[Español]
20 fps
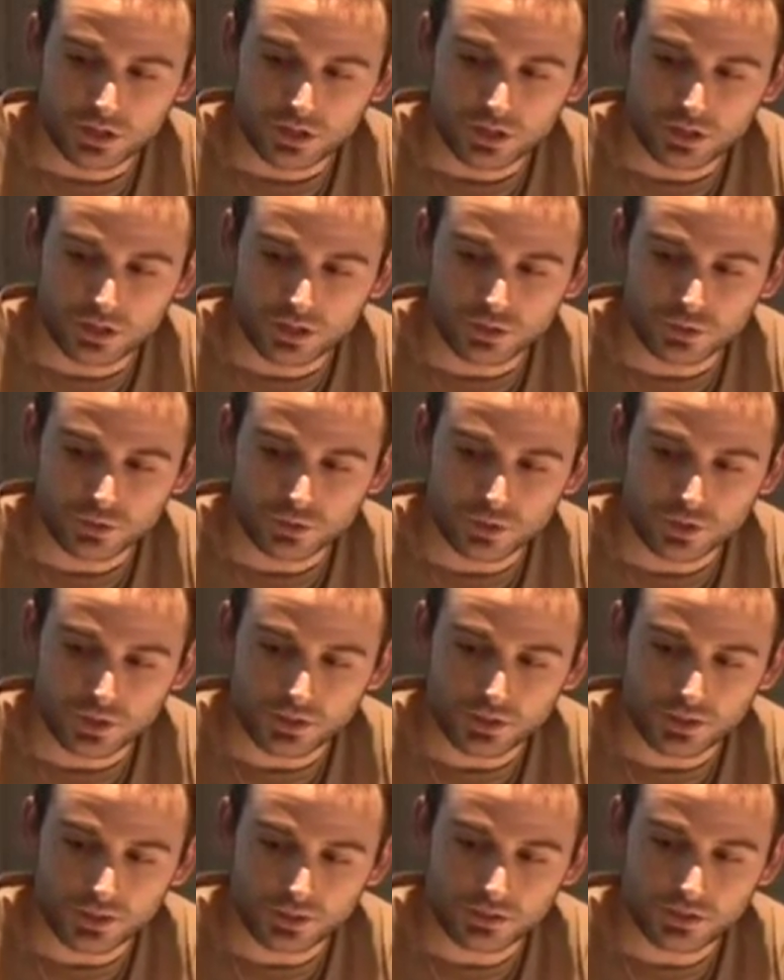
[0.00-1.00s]
que es un
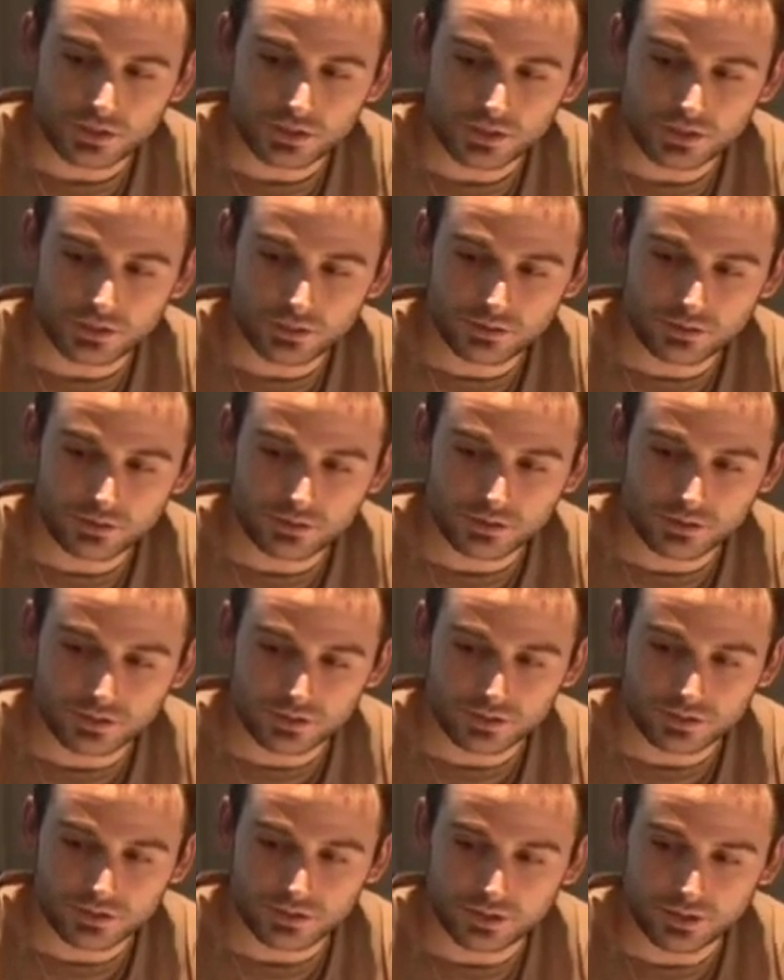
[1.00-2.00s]
cantante de
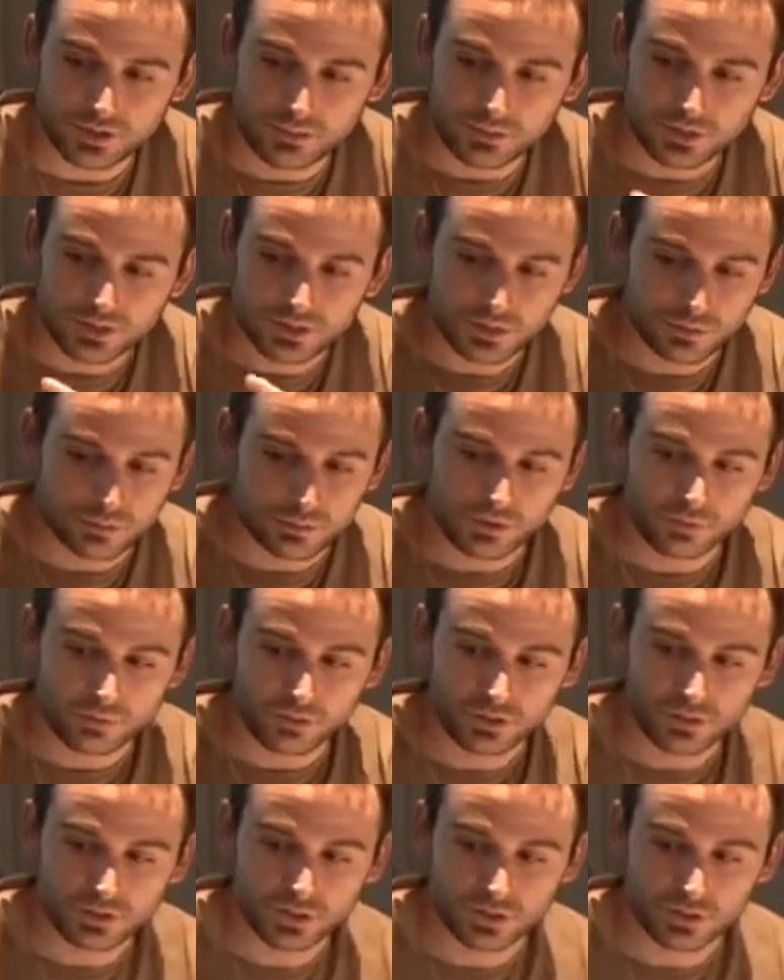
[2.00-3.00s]
Sunday Drivers que, bueno,
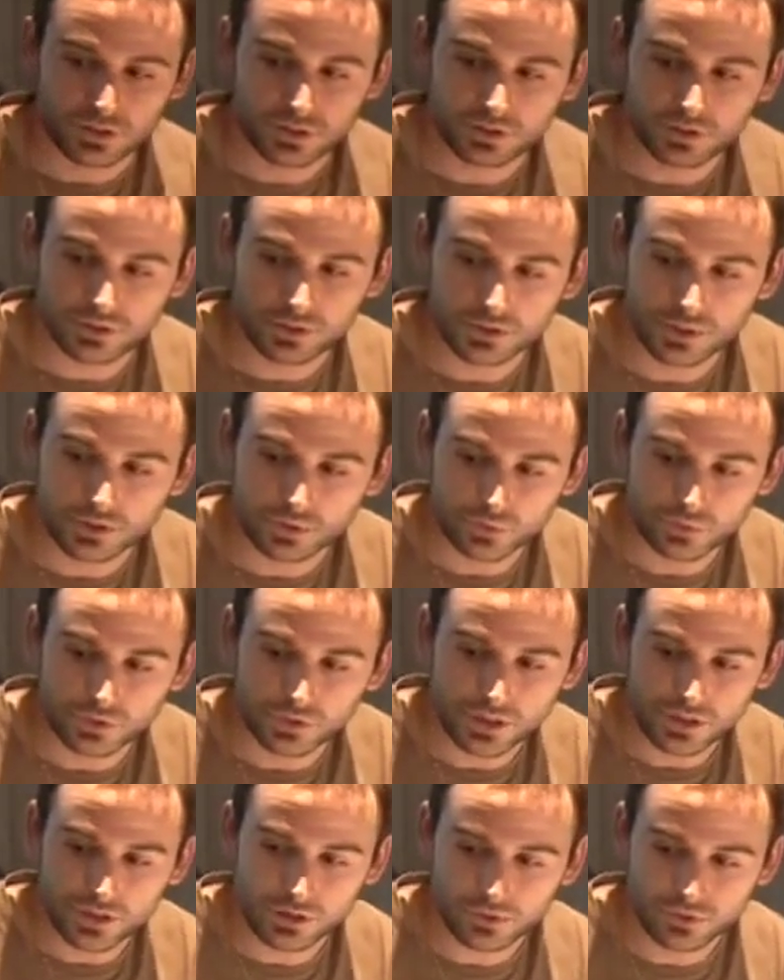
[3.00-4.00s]
pues en, un
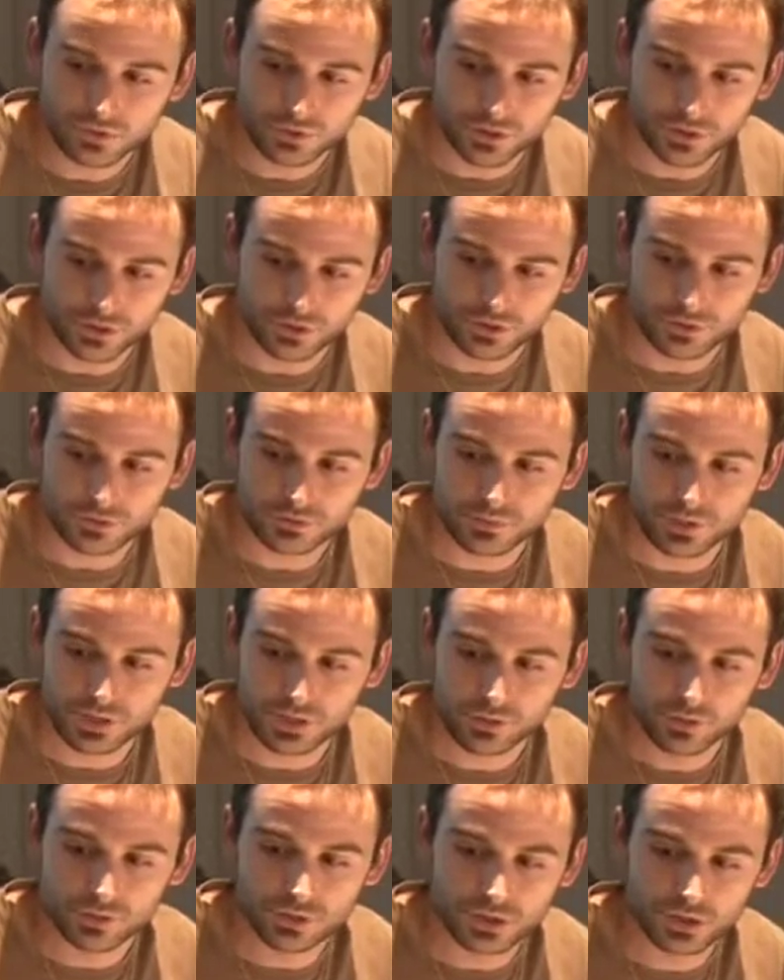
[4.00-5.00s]
día consiguió 10.000
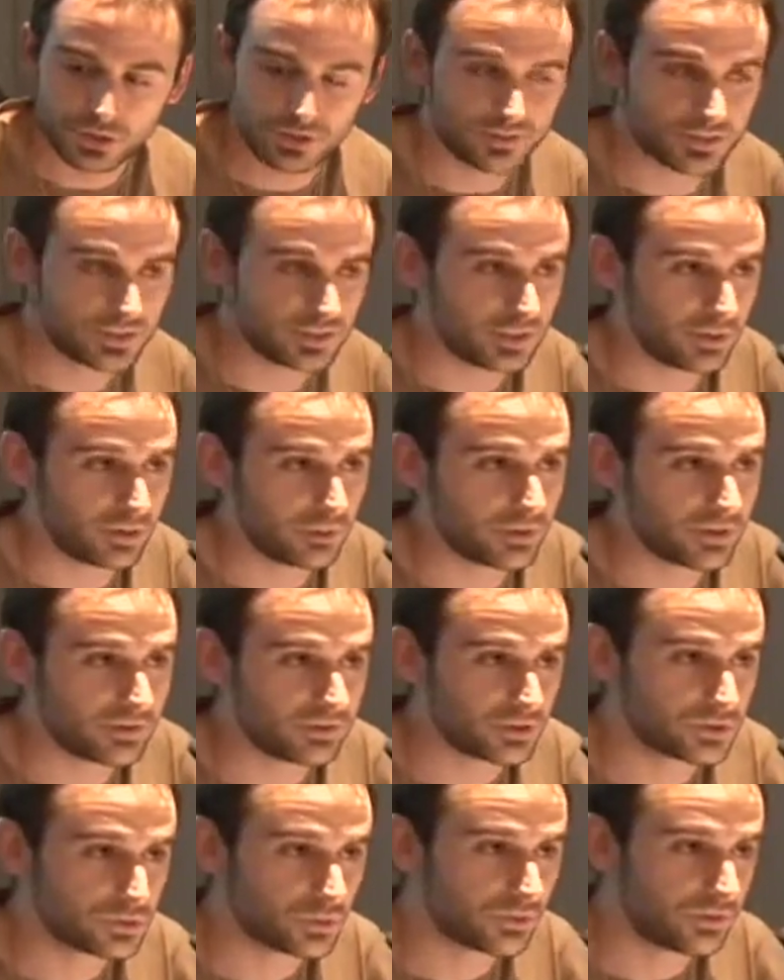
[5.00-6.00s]
euros que necesitaba para
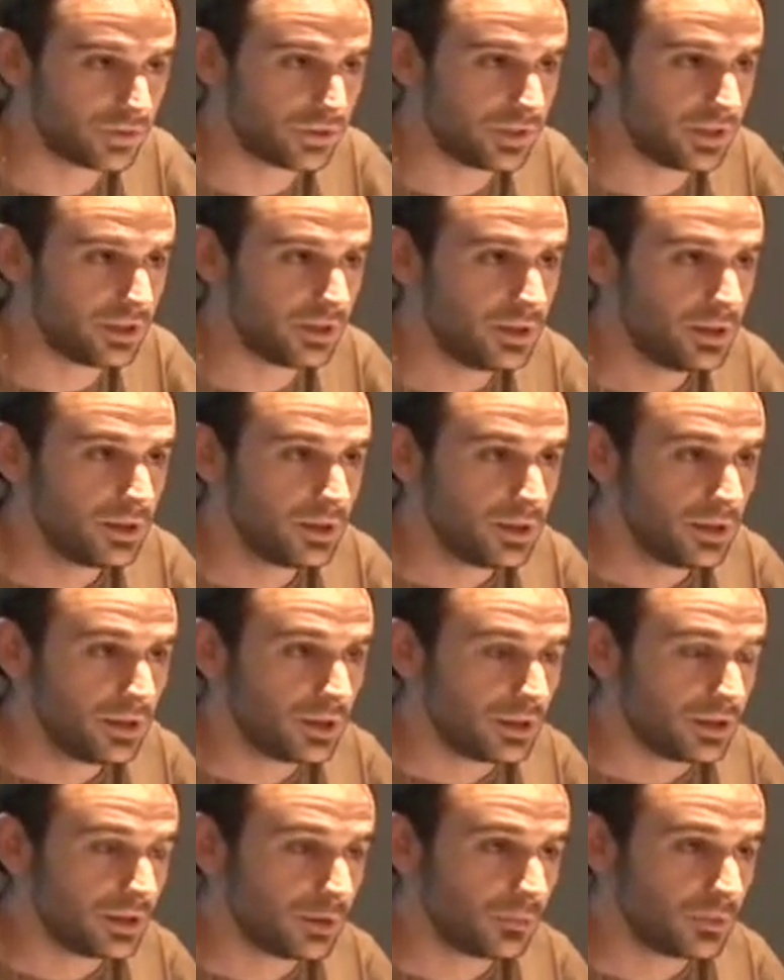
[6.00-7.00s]
hacer su CD
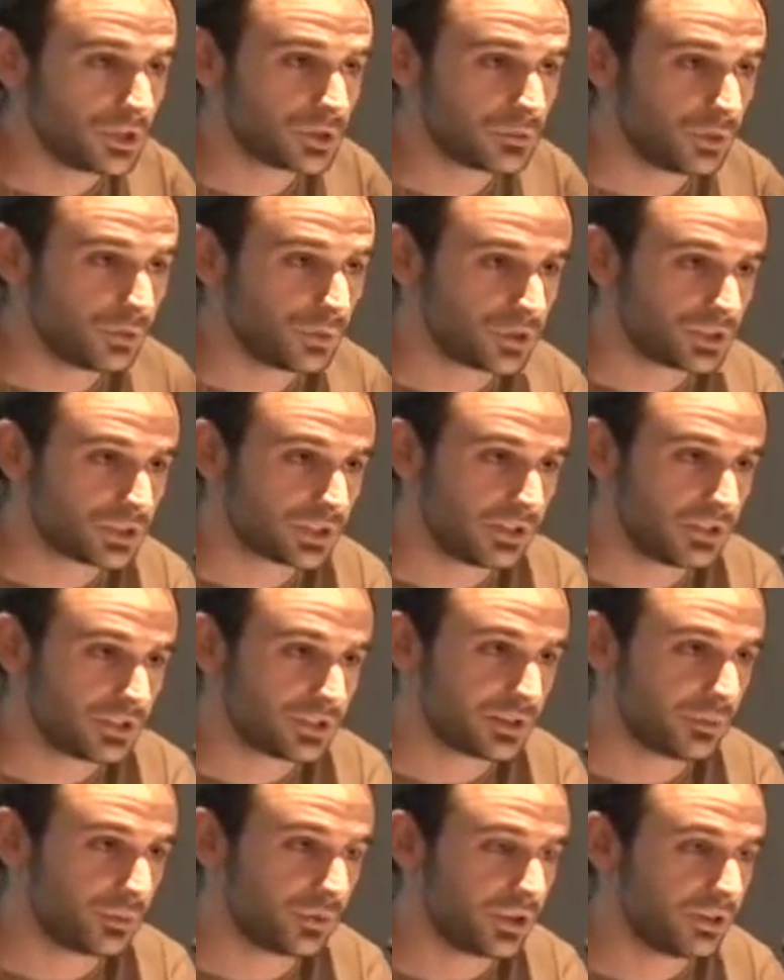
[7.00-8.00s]
y él mismo pues está
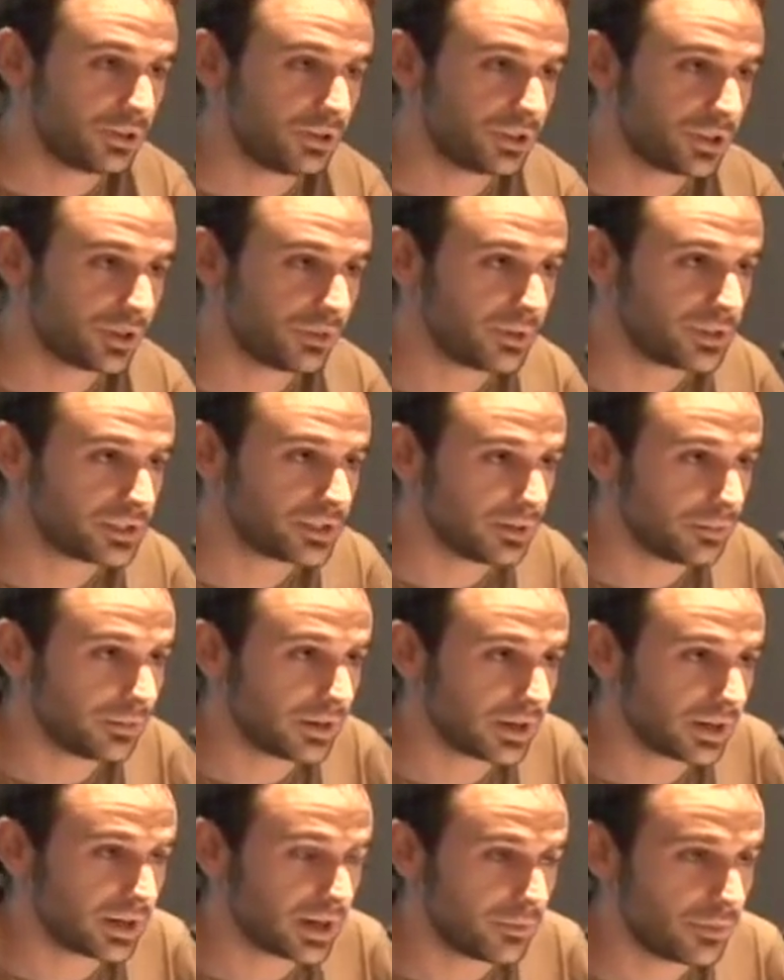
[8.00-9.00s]
distribuyendo a través de
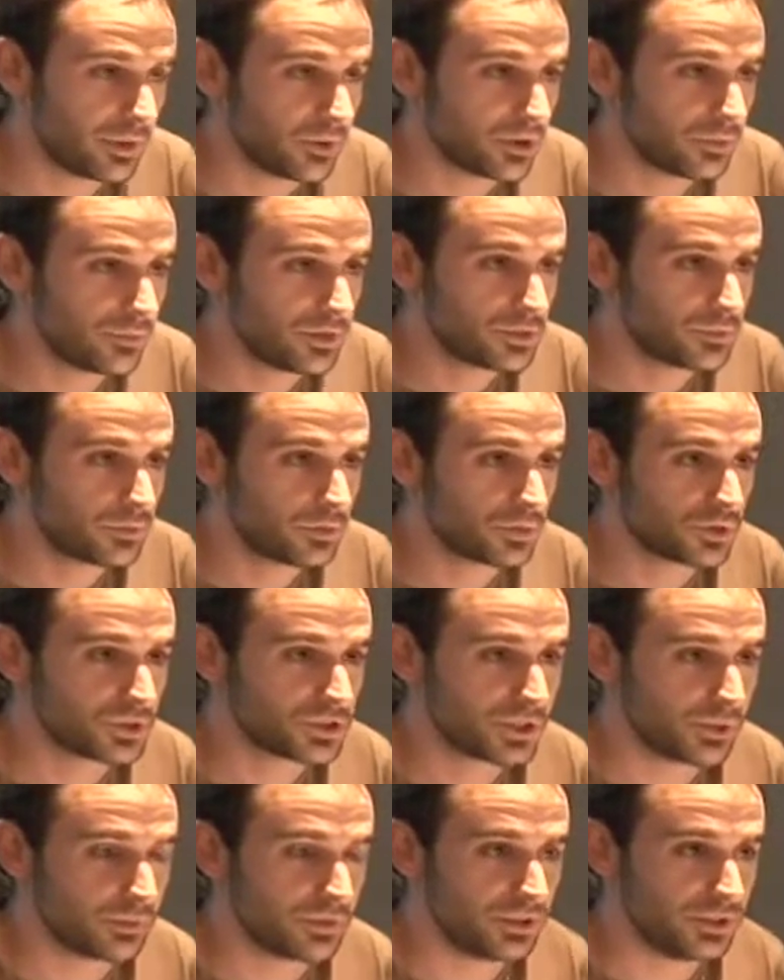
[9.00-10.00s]
Bancam ahora mismo, pues
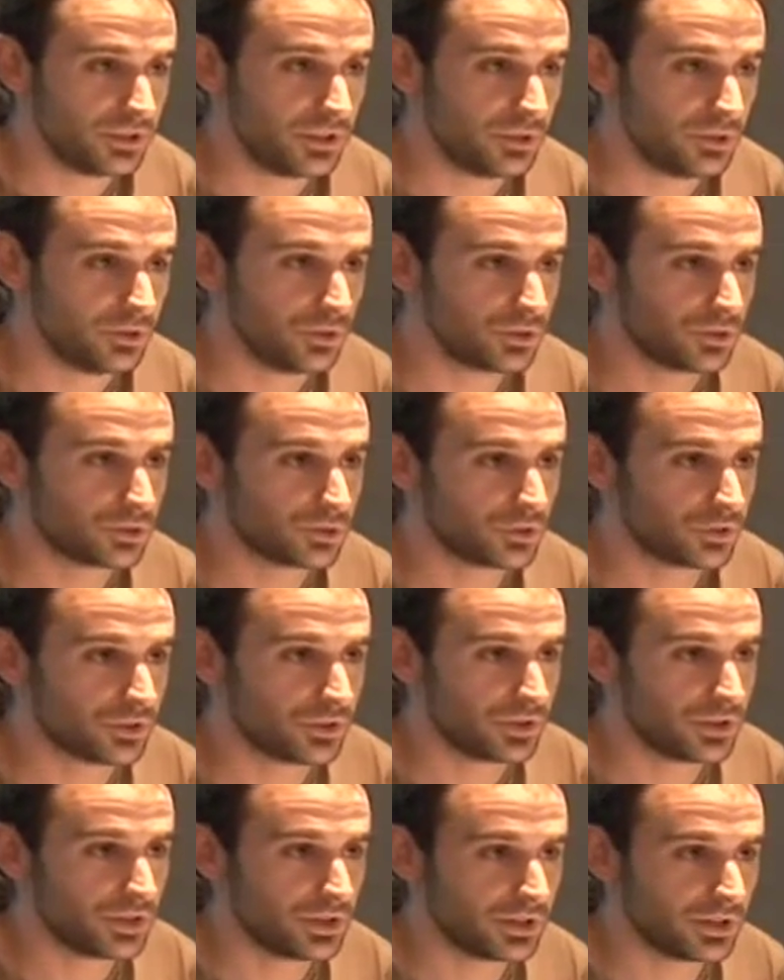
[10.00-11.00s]
está vendiendo su
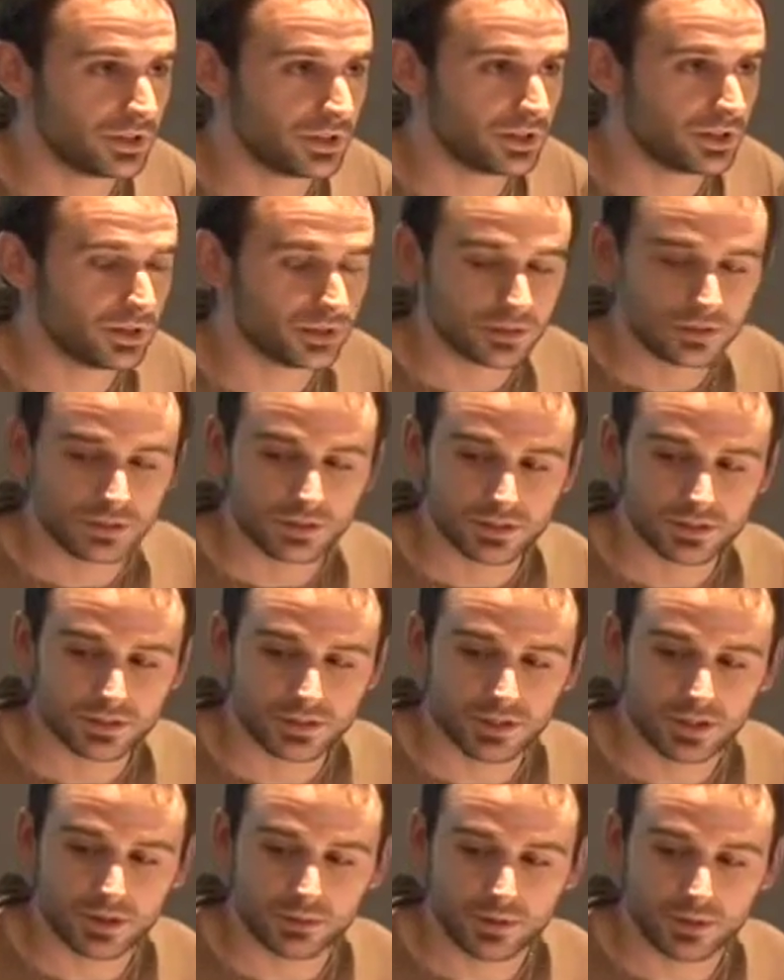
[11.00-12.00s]
CD que ya
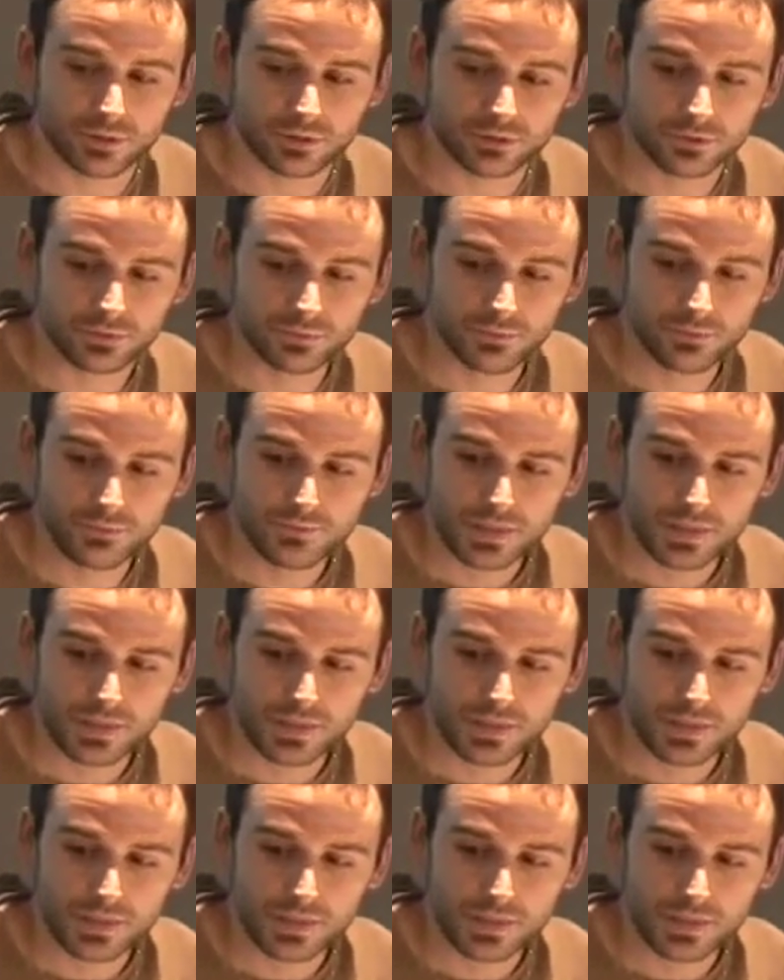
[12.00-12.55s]
está grabado, ¿no?